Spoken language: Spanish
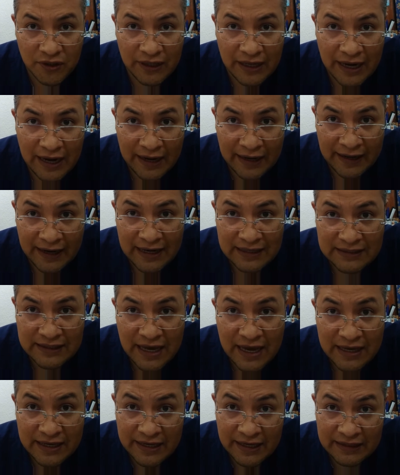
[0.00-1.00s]
de la
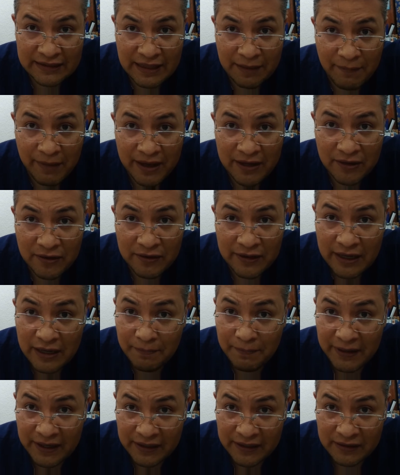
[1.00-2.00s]
raza y el tamaño del
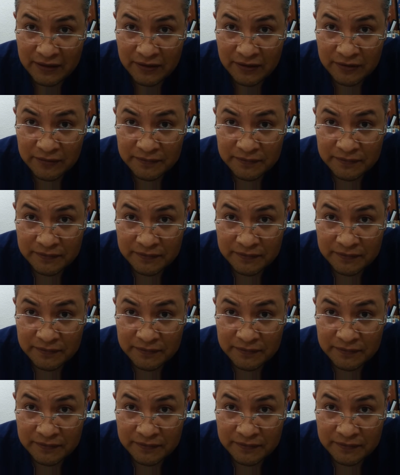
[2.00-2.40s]
perrito.